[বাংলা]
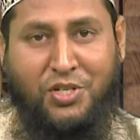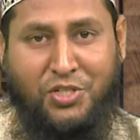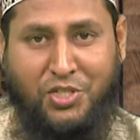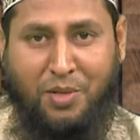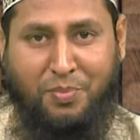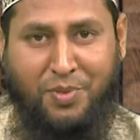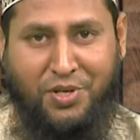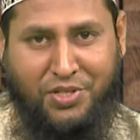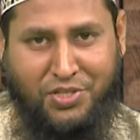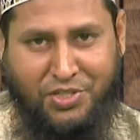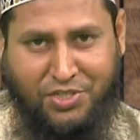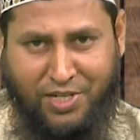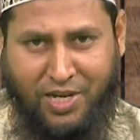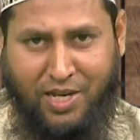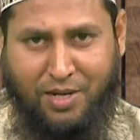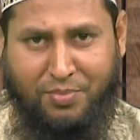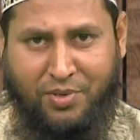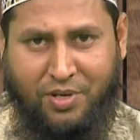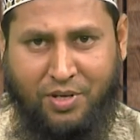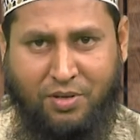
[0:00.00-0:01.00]
সাবেক
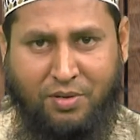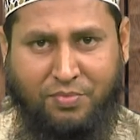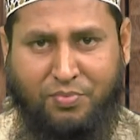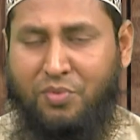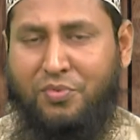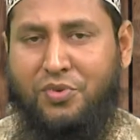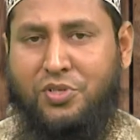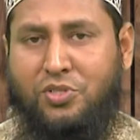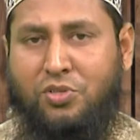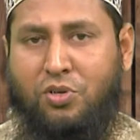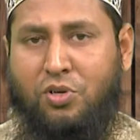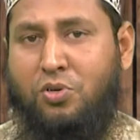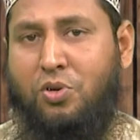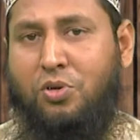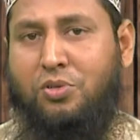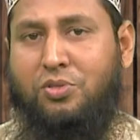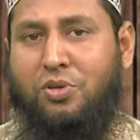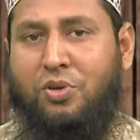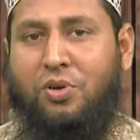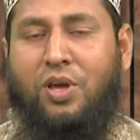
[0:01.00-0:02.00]
চেয়ারম্যান প্রফেসর
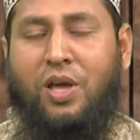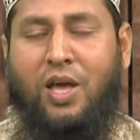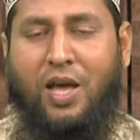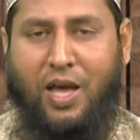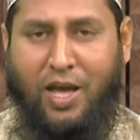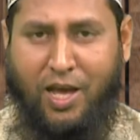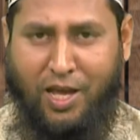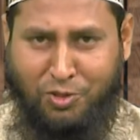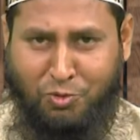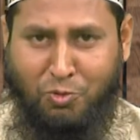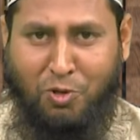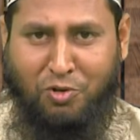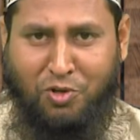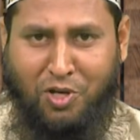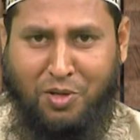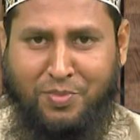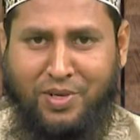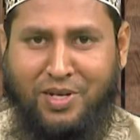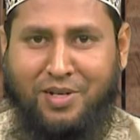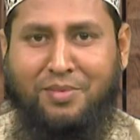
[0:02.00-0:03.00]
ডক্টর আতোয়ার
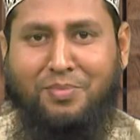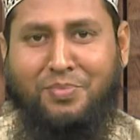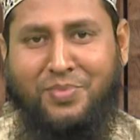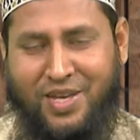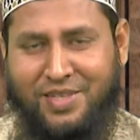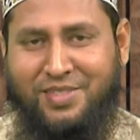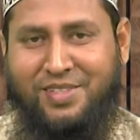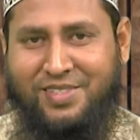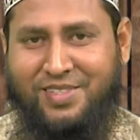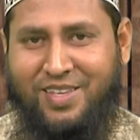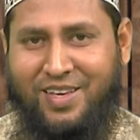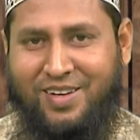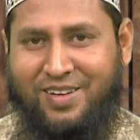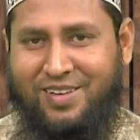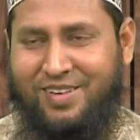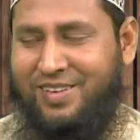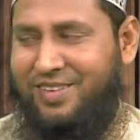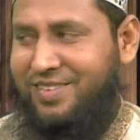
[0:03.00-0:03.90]
রহমান মিয়াজি স্যার